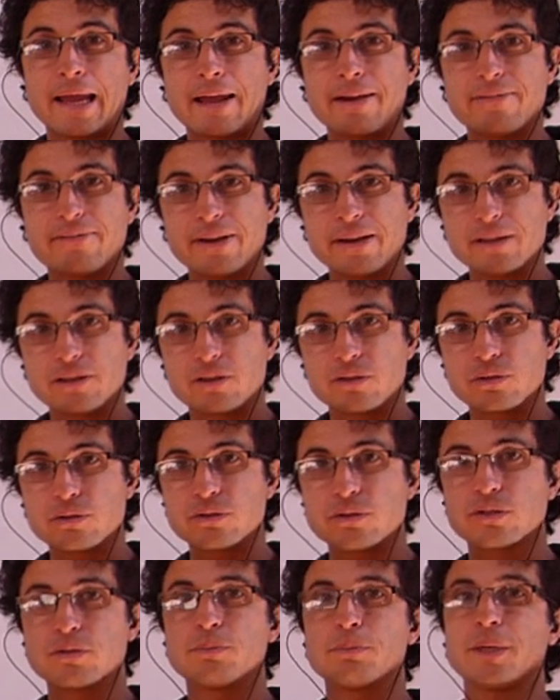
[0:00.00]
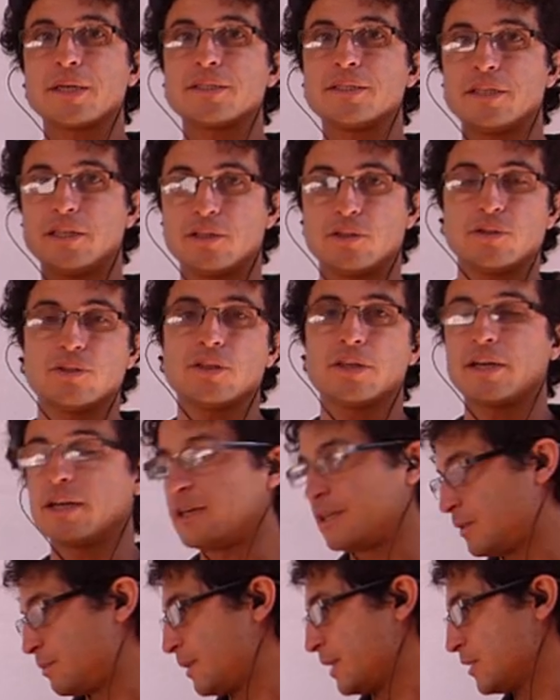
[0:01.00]
eventos vecinos en
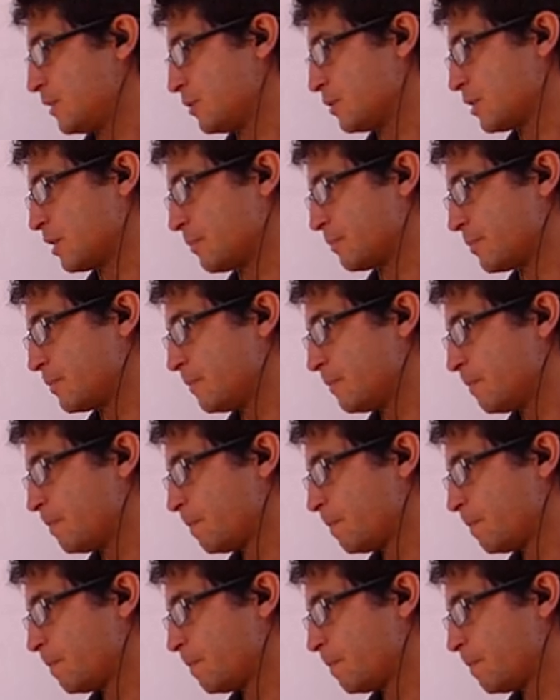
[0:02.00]
el espacio-tiempo.